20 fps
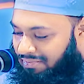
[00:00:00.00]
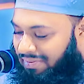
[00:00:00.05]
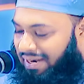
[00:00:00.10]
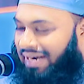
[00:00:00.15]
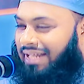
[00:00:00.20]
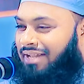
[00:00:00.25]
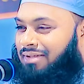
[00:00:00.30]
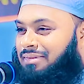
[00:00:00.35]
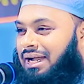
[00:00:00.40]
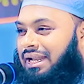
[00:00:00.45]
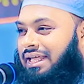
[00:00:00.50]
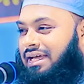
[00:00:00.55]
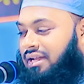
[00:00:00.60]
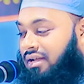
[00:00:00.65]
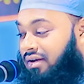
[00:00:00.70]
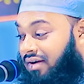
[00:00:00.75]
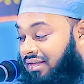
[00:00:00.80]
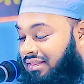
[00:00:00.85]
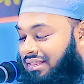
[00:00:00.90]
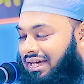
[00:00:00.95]
বাড়ির মালিক
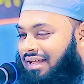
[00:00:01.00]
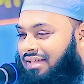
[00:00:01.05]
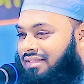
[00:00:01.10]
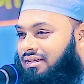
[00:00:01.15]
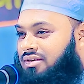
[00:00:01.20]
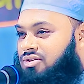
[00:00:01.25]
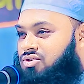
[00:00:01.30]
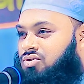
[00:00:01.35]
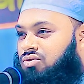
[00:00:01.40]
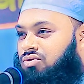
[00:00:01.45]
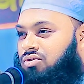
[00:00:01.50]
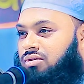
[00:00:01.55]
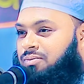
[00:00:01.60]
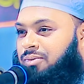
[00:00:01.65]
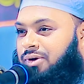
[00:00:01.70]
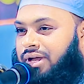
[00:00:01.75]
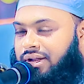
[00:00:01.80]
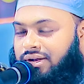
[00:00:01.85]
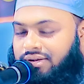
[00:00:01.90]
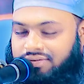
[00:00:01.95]
রে কয় তাড়াতাড়ি সুন্নত
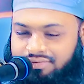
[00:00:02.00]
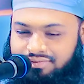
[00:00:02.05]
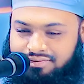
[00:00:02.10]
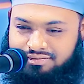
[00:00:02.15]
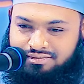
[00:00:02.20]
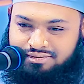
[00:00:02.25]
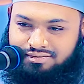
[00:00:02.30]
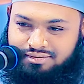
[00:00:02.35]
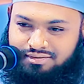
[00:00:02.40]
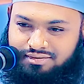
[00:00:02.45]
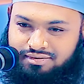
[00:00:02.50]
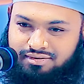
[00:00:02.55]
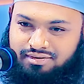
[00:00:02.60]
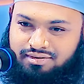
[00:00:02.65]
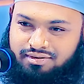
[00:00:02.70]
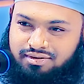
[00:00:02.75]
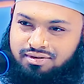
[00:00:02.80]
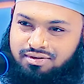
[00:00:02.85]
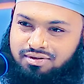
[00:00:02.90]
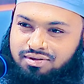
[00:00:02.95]
পড়েন
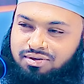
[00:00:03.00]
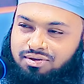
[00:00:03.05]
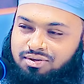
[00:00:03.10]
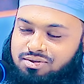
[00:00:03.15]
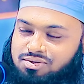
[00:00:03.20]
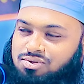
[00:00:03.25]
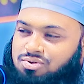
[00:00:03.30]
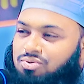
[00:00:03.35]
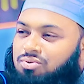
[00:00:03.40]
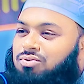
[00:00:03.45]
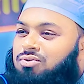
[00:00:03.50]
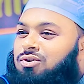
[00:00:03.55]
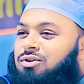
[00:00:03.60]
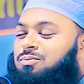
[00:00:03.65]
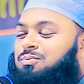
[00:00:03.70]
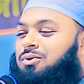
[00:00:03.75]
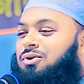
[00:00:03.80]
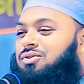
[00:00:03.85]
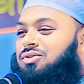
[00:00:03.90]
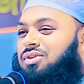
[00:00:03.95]

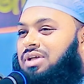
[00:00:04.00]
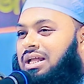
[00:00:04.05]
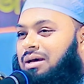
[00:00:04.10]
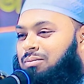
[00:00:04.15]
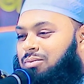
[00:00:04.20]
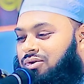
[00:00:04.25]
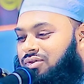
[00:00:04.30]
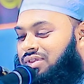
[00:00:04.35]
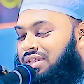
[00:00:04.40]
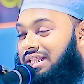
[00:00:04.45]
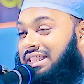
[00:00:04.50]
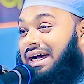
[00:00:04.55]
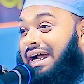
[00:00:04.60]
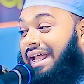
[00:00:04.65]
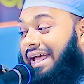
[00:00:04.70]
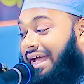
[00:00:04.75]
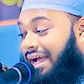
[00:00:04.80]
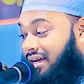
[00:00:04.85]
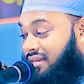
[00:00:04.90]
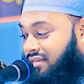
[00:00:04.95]
সুন্নত পড়তে না পড়তে
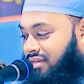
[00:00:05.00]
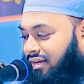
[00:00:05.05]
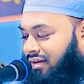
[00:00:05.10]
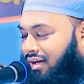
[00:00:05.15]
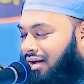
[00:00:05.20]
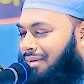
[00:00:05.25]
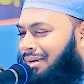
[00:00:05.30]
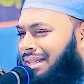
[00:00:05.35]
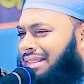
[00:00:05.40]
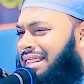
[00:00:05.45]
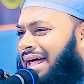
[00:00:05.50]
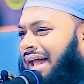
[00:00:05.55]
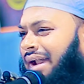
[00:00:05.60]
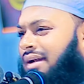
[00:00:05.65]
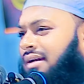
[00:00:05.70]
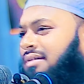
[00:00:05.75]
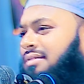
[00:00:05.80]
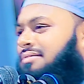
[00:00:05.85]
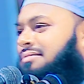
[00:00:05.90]
দাঁড়ায় গেছে কামাত দেন